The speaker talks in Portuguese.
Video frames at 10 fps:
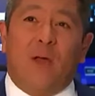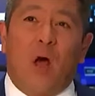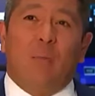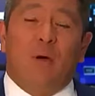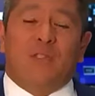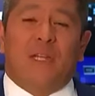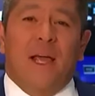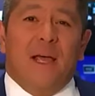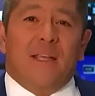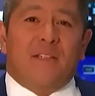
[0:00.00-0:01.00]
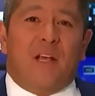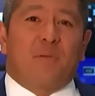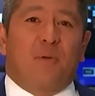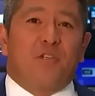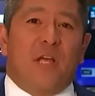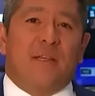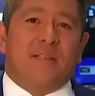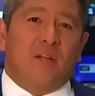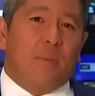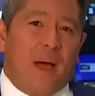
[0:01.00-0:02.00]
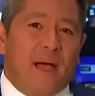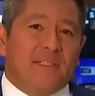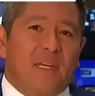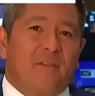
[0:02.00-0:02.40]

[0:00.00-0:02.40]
conta com um trecho retirado de algum noticiário,